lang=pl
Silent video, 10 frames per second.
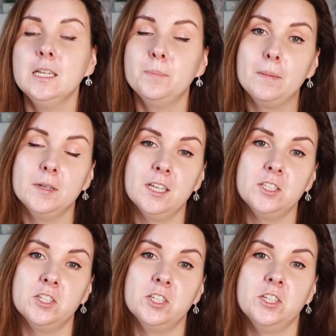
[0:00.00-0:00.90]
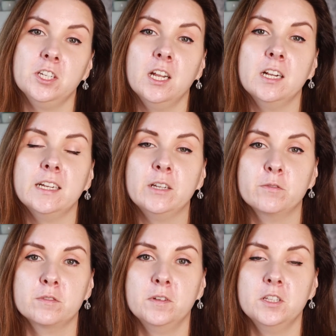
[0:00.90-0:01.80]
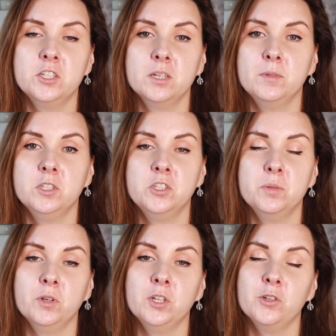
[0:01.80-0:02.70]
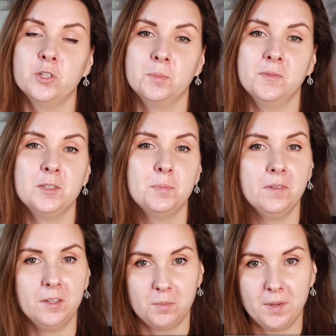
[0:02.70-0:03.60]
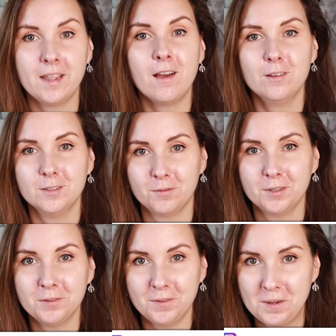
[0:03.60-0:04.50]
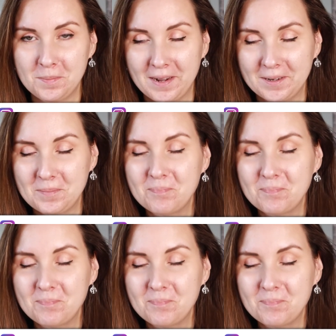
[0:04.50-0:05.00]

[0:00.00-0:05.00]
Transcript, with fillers: I pamiętajcie, że dzięki klikaniu w dzwoneczek będziecie mogli otrzymywać powiadomienia o nowych filmach.